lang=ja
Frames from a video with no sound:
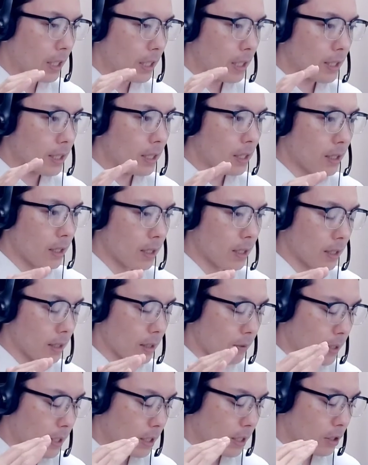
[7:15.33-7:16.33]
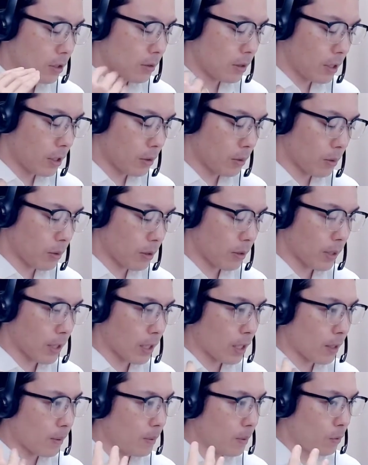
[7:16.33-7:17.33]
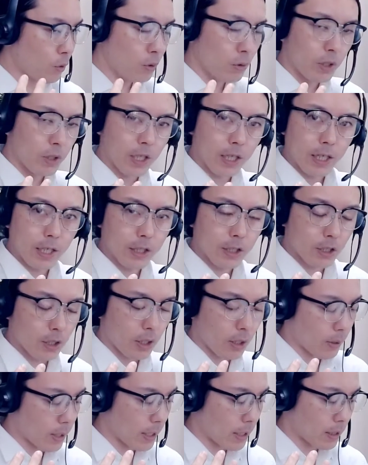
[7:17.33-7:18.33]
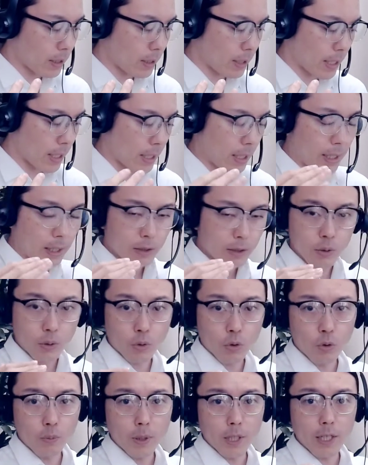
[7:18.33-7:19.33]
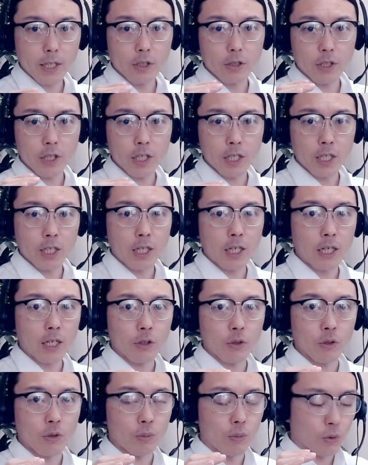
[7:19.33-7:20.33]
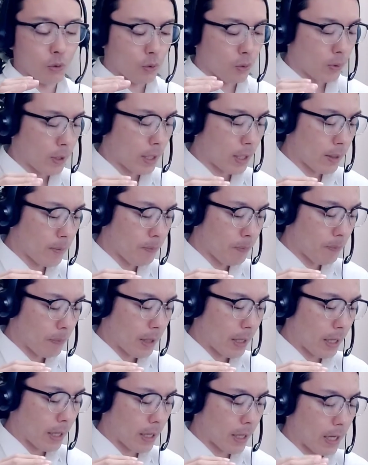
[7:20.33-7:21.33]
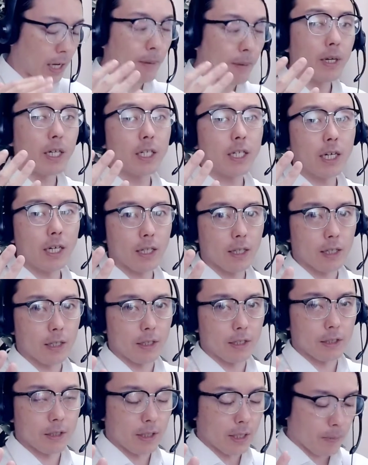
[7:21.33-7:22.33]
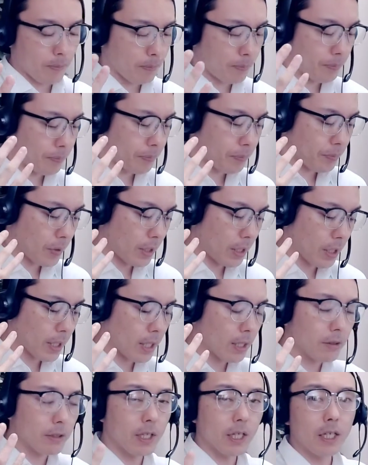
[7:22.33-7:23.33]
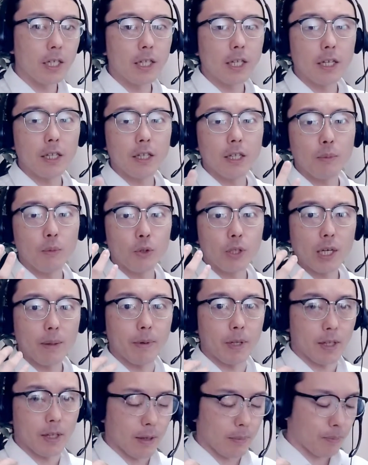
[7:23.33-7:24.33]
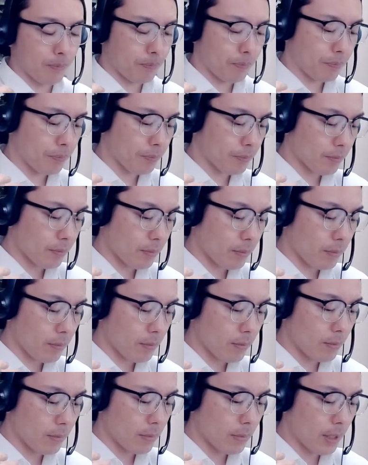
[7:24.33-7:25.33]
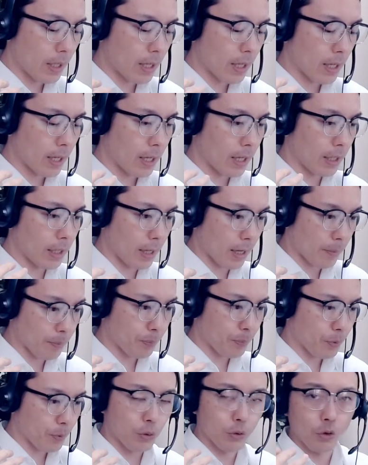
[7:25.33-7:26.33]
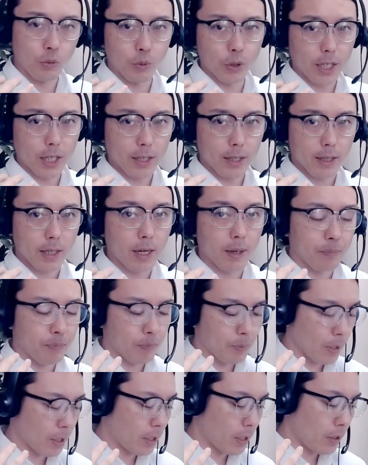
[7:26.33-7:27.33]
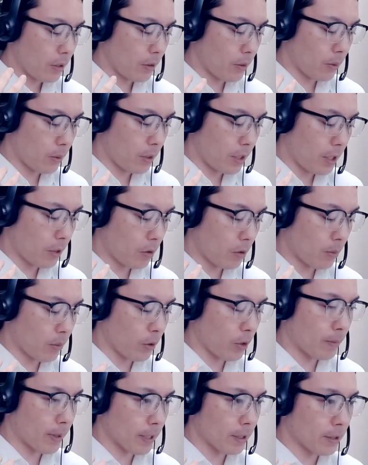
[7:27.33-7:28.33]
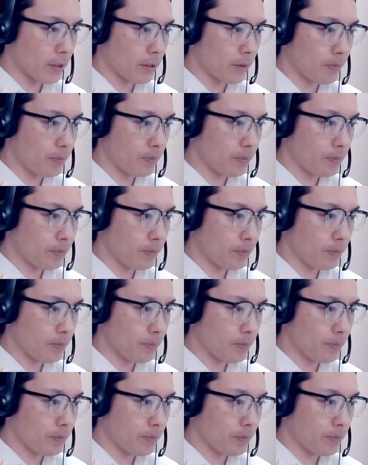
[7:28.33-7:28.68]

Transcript: ただ私にとっては食べ物に関してはですね、そこまで好き嫌いというものは、えー、あまりなかったんですね。比較的何でも食べて、えー、いた子供だったように思います。